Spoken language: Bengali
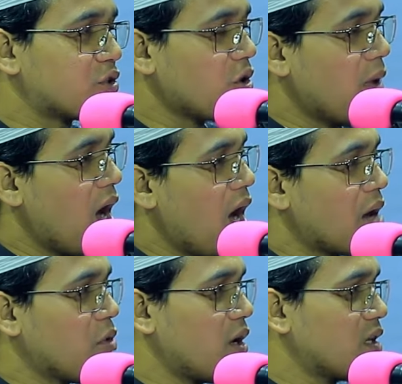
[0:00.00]

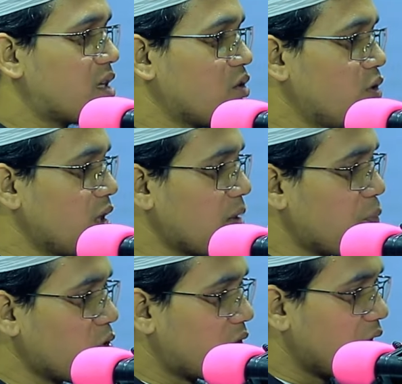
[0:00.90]
সবার মনের ইচ্ছা দুনিয়াতে
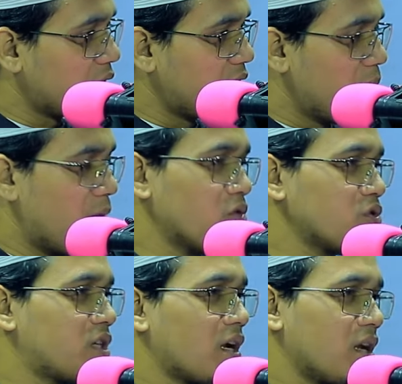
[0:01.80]
প্রত্যেকটা মানুষ
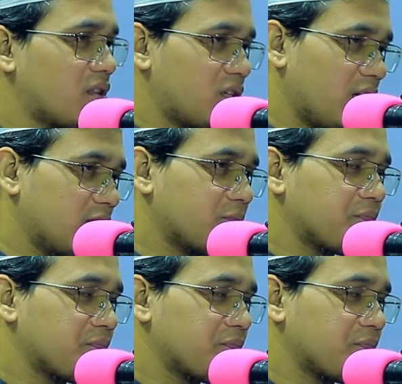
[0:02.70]
জান্নাত চায়